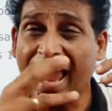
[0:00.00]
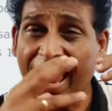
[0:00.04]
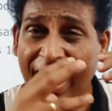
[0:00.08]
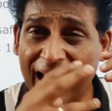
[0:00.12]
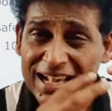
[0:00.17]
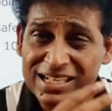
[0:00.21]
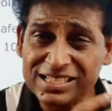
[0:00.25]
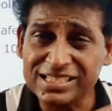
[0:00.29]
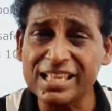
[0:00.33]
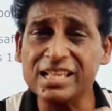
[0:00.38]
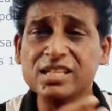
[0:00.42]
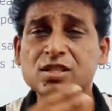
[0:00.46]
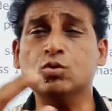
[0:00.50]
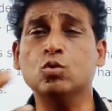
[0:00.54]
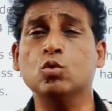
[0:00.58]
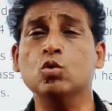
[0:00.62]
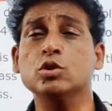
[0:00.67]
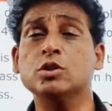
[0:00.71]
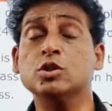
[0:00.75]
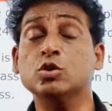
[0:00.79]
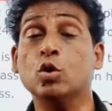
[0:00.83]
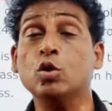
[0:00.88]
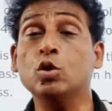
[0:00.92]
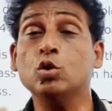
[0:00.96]
ऐसे
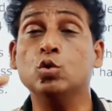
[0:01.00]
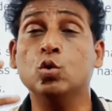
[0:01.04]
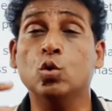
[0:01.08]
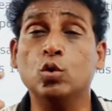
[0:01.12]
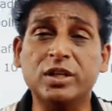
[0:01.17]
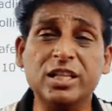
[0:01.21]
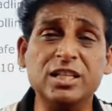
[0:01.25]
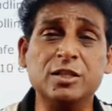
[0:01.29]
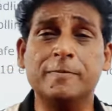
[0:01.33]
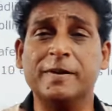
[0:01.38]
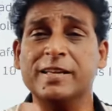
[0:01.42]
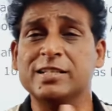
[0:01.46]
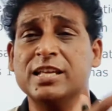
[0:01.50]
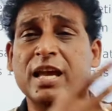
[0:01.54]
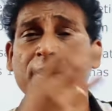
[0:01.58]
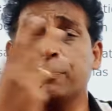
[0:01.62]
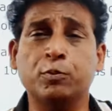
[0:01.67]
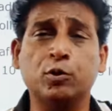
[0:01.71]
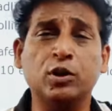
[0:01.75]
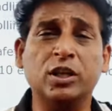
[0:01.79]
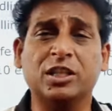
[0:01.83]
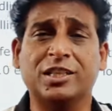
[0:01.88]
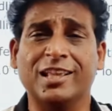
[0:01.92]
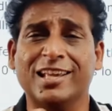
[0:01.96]
स्कूल्स को नोटिस भेजा है
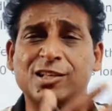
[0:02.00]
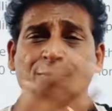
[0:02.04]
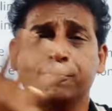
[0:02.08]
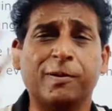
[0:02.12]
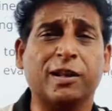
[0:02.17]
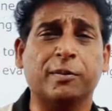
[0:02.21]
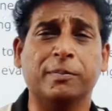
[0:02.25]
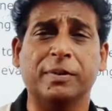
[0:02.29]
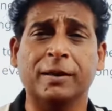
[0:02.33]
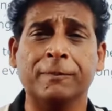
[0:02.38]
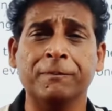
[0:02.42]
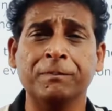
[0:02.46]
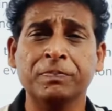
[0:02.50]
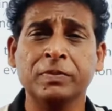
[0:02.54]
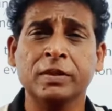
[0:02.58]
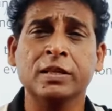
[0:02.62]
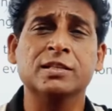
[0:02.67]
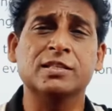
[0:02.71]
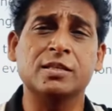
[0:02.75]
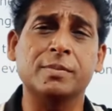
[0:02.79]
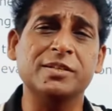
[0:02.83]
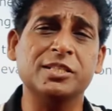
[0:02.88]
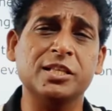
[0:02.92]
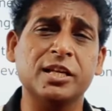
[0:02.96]
पूरे देश भर में
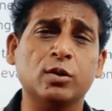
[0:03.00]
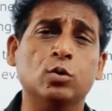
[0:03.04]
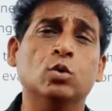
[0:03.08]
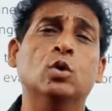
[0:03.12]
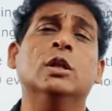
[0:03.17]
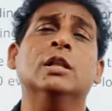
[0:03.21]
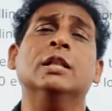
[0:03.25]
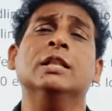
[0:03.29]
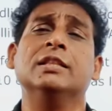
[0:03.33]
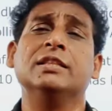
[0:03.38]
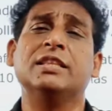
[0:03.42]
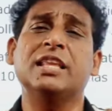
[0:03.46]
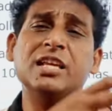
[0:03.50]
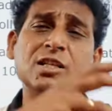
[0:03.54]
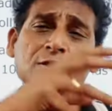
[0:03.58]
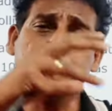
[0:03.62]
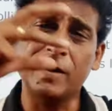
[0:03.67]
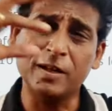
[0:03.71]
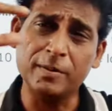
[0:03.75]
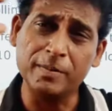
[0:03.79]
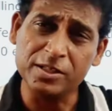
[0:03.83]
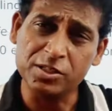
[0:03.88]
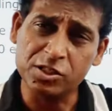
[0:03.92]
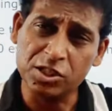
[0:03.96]
समझ रहे हो देश
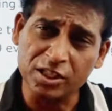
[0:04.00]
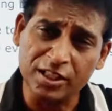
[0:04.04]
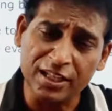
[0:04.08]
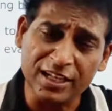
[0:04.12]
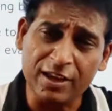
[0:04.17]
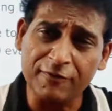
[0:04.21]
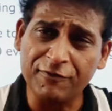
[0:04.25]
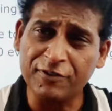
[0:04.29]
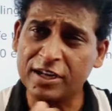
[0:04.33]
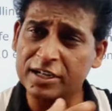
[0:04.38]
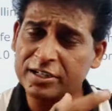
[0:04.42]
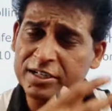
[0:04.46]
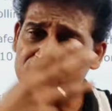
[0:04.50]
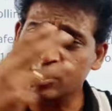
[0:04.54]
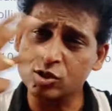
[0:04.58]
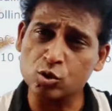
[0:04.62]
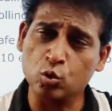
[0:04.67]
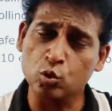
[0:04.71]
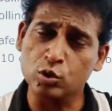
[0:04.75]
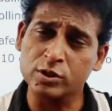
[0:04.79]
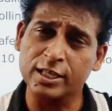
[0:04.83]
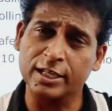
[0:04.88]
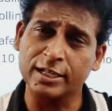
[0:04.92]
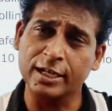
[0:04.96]
भर में जितने एफिलेटेड
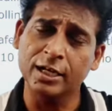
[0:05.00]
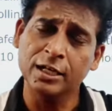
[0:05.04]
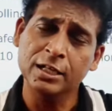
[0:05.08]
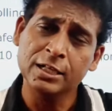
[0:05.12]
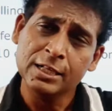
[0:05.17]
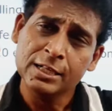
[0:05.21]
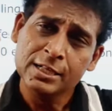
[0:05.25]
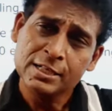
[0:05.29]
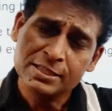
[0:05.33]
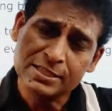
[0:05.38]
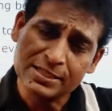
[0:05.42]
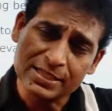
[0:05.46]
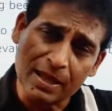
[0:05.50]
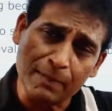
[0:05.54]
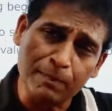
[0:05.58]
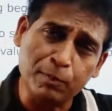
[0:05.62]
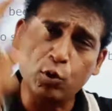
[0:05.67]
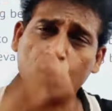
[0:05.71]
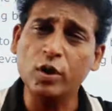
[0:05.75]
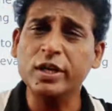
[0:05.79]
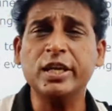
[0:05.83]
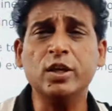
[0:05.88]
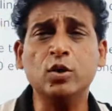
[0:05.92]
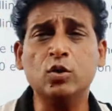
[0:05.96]
स्कूल्स हैं ना
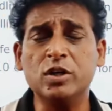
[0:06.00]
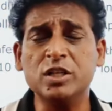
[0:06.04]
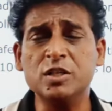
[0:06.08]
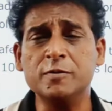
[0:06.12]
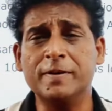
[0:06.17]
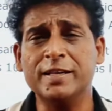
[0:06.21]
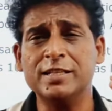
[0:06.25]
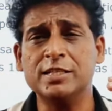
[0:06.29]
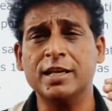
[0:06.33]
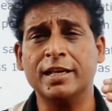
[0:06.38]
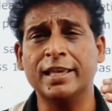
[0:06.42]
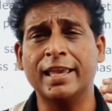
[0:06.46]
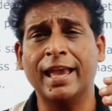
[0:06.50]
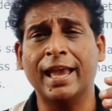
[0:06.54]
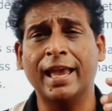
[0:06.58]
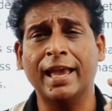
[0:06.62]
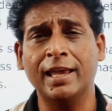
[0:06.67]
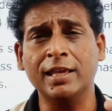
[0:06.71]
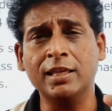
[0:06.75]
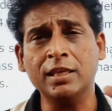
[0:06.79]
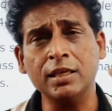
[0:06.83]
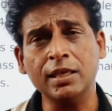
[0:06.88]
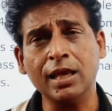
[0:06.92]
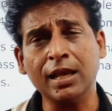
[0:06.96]
सबको ये नोटिस भेजा गया
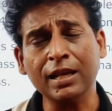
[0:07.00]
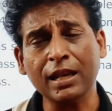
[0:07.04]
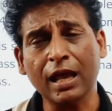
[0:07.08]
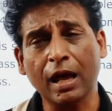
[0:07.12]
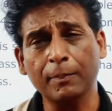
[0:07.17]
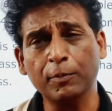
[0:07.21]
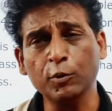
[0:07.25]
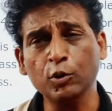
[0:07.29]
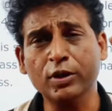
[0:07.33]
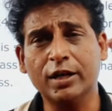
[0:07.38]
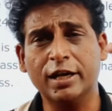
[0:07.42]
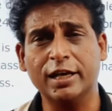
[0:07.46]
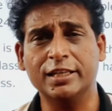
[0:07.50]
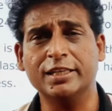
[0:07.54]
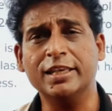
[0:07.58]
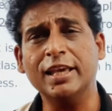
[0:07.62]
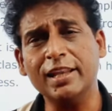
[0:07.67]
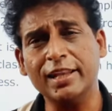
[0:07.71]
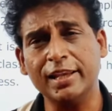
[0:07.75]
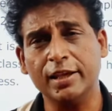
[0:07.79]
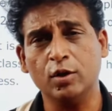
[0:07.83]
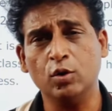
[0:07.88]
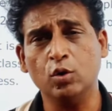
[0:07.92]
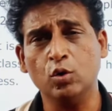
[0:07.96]
है कि यार आप लोग कर
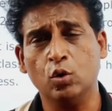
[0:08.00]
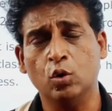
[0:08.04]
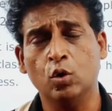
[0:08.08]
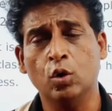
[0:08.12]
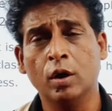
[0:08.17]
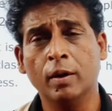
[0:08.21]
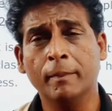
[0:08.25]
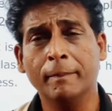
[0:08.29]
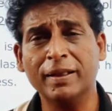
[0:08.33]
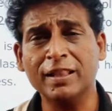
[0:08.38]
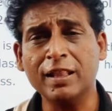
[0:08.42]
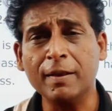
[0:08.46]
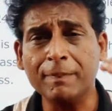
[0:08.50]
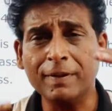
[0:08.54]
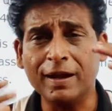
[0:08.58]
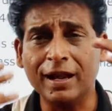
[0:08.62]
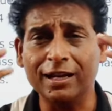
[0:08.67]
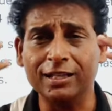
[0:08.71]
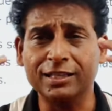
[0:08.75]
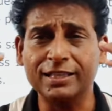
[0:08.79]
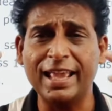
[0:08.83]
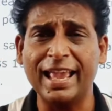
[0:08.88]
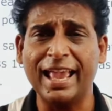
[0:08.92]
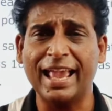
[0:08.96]
क्या रहे हो मतलब
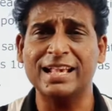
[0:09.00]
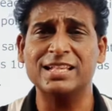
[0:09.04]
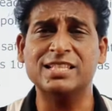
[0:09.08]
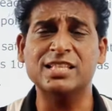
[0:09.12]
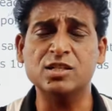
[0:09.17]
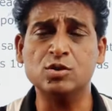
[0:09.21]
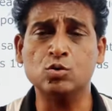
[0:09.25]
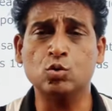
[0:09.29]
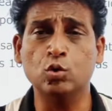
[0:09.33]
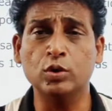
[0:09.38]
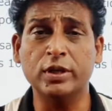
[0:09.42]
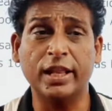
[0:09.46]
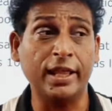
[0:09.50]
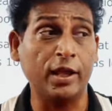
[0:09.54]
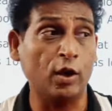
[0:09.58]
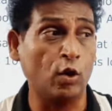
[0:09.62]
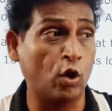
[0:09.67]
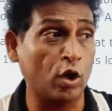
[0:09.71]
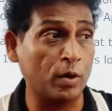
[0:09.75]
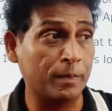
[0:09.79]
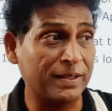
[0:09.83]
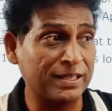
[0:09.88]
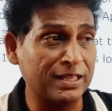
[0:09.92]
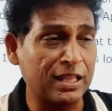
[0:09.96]
करते ऐसे स्कूल हैं और